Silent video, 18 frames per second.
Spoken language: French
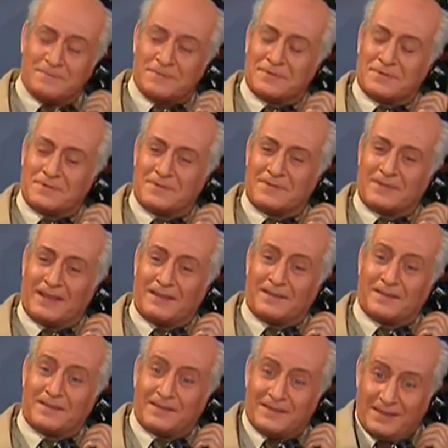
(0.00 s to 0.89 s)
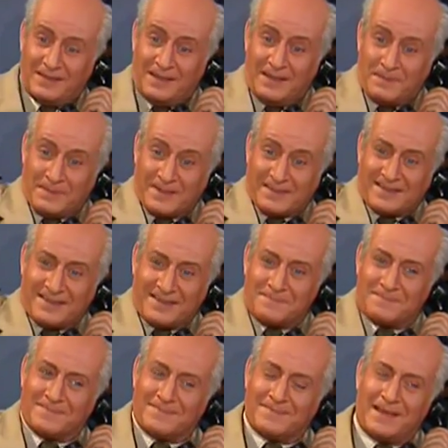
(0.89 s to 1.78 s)
monsieur Sarkozy, parce que
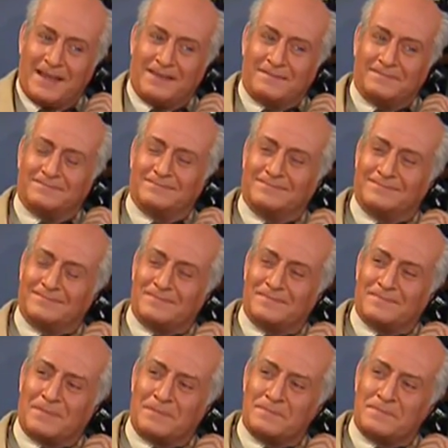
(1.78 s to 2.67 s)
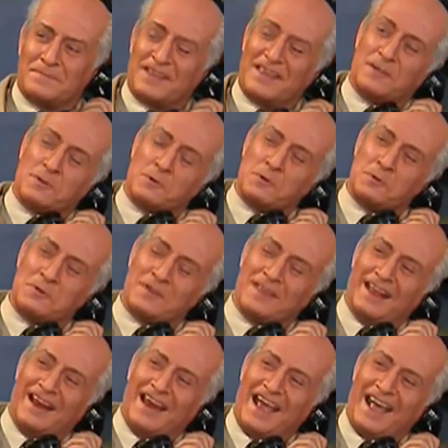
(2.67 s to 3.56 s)
ma petite
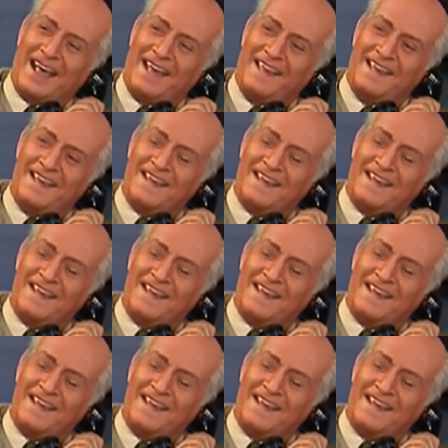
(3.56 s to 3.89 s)
Claude est là.